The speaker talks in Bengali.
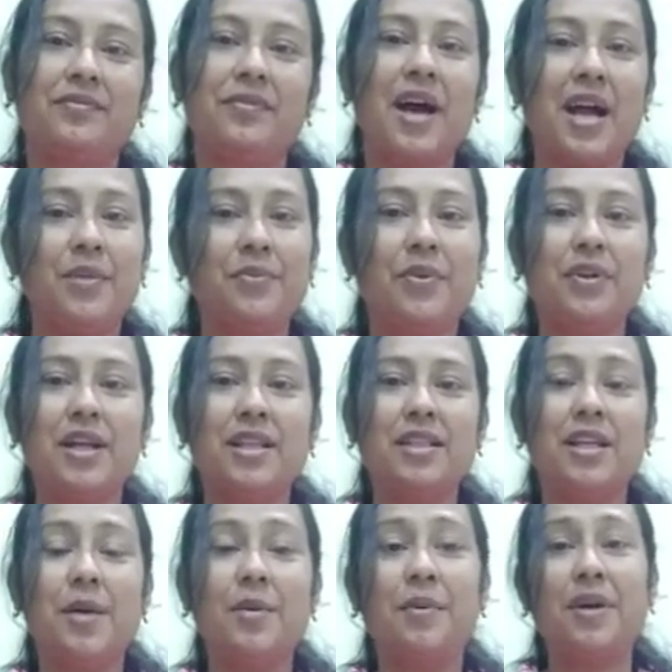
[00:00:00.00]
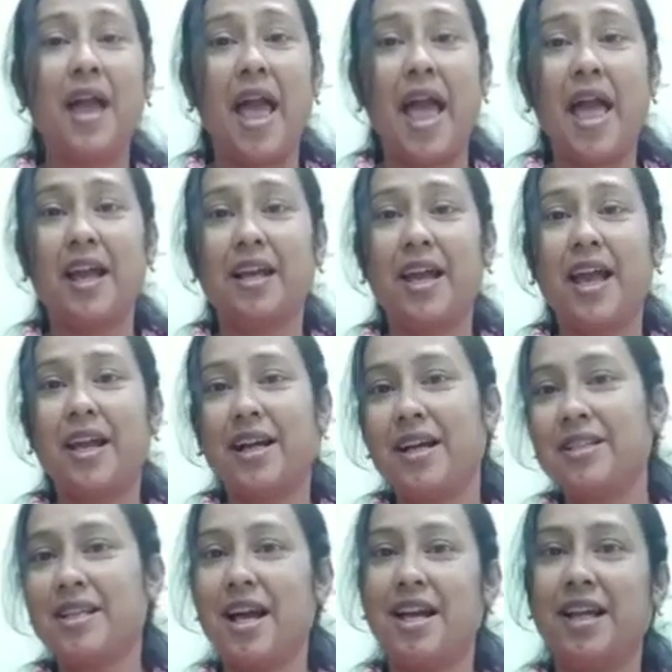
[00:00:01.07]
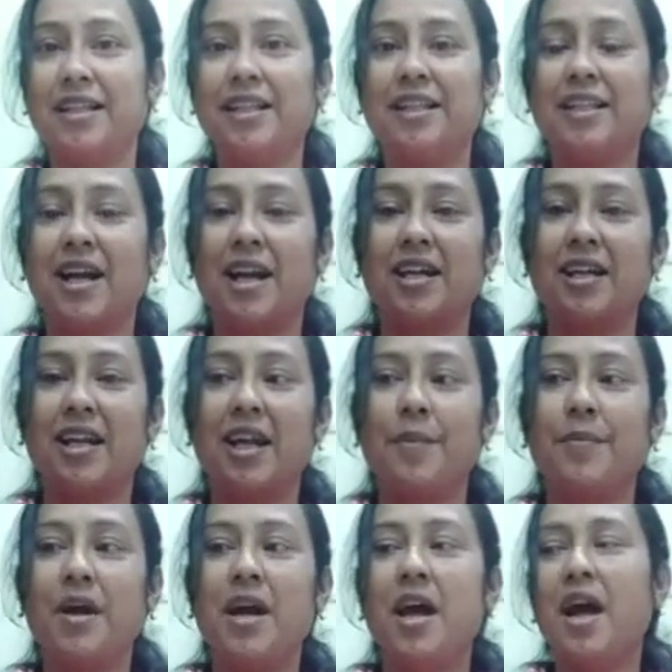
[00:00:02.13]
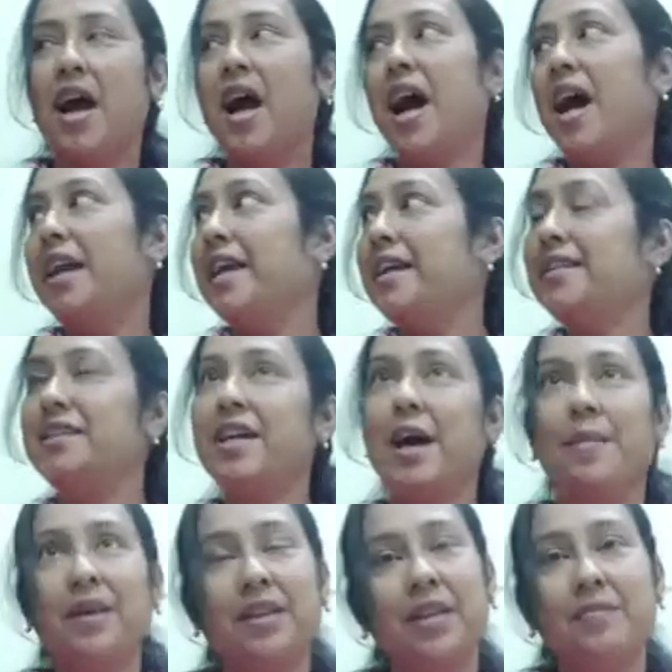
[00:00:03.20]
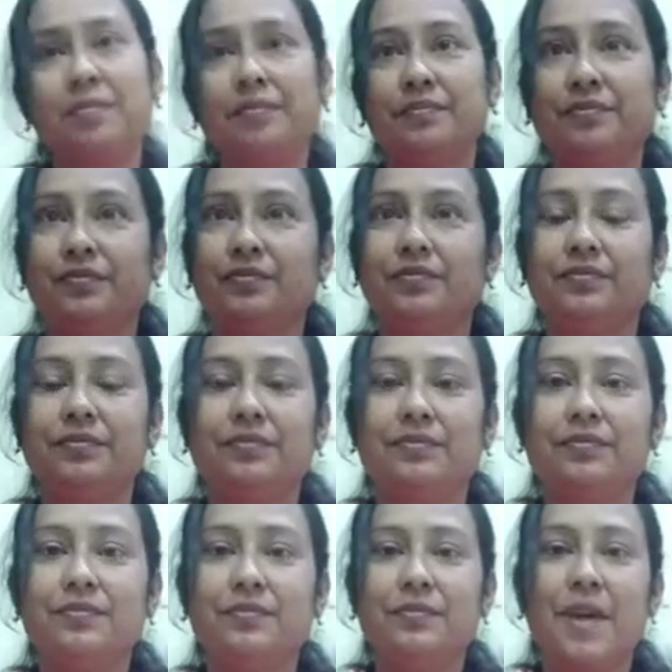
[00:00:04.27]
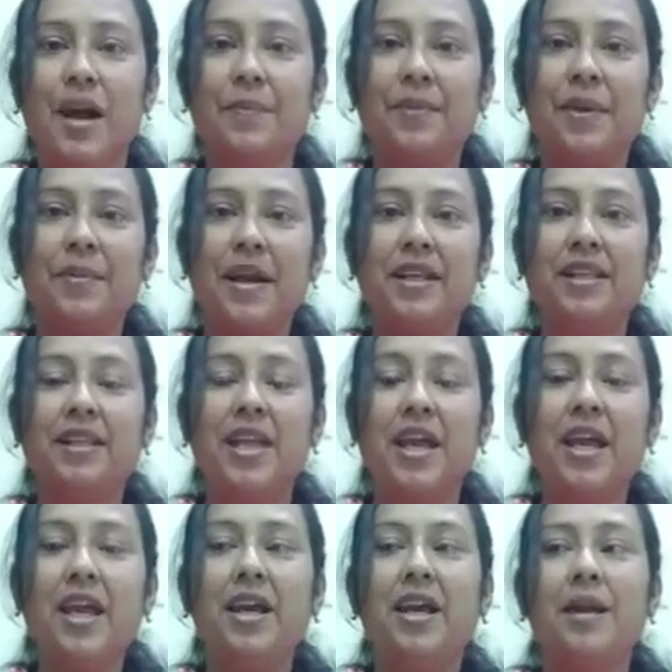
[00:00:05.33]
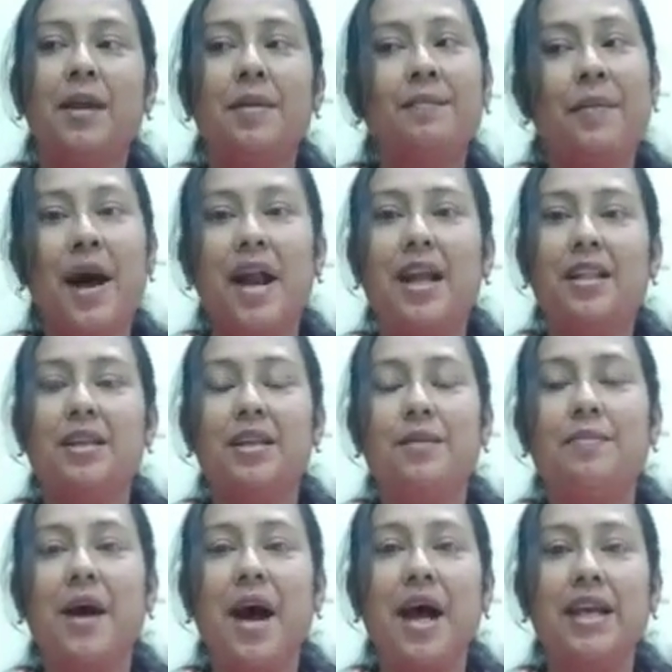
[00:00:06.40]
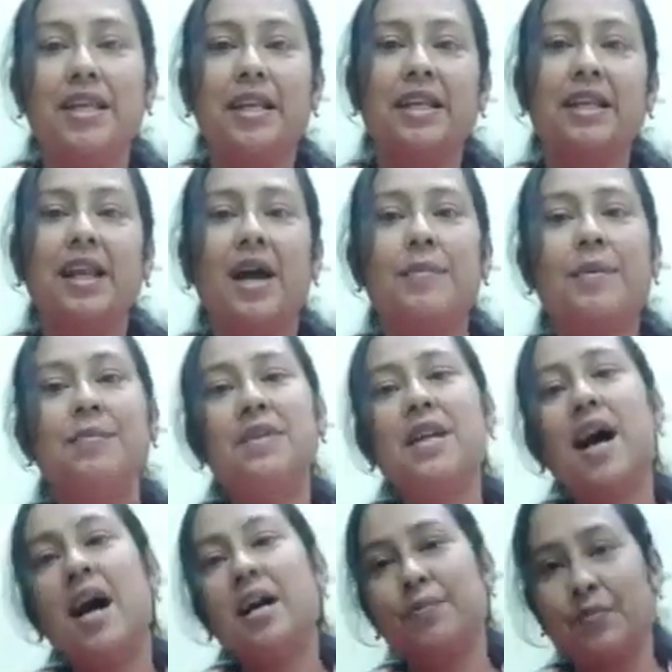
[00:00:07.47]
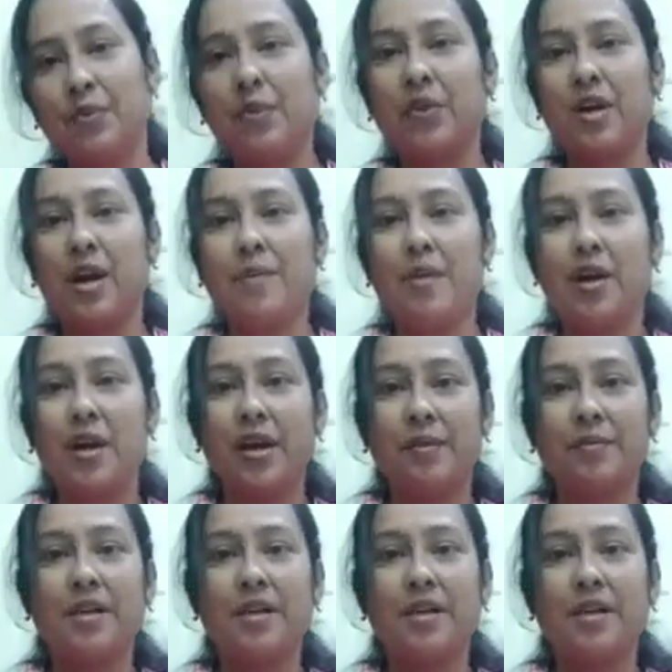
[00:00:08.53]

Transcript: ভাইফোঁটা দিলাম এবং একা একা সারাদিন কাটালাম আর এই যে আমাদের বাপের বাড়িতে এই পাড়াতে ভাইদের ক্লাবে বিরাট প্রোগ্রাম হয়